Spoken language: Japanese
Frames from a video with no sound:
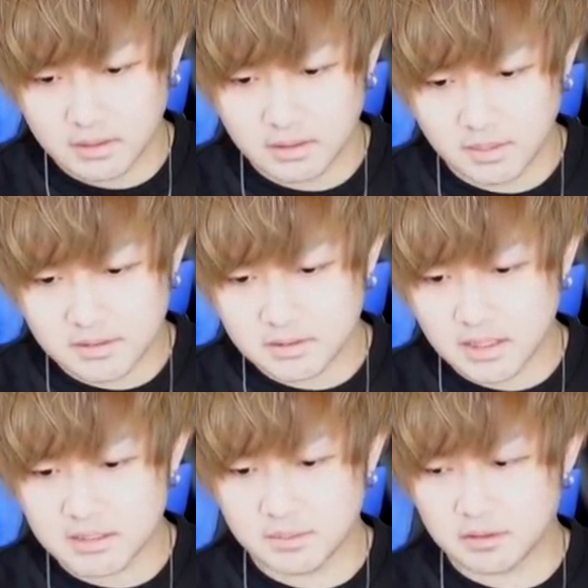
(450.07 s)
で、まず
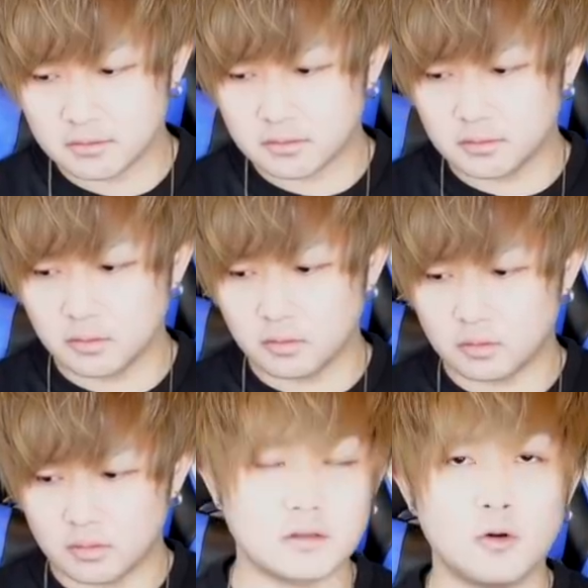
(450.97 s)
初めに言っとく
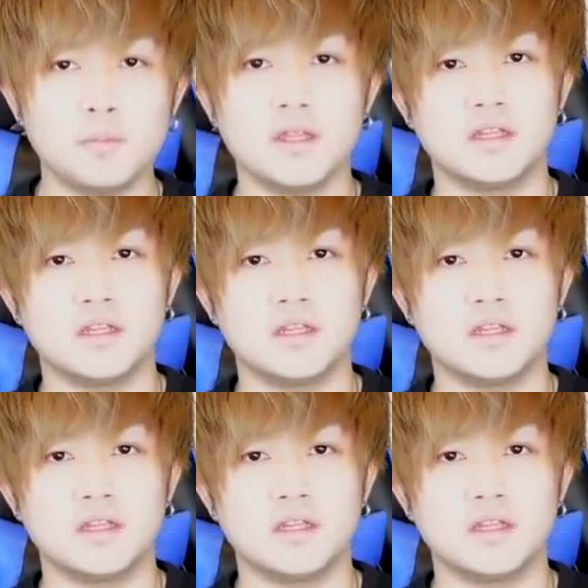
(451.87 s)
と、コピー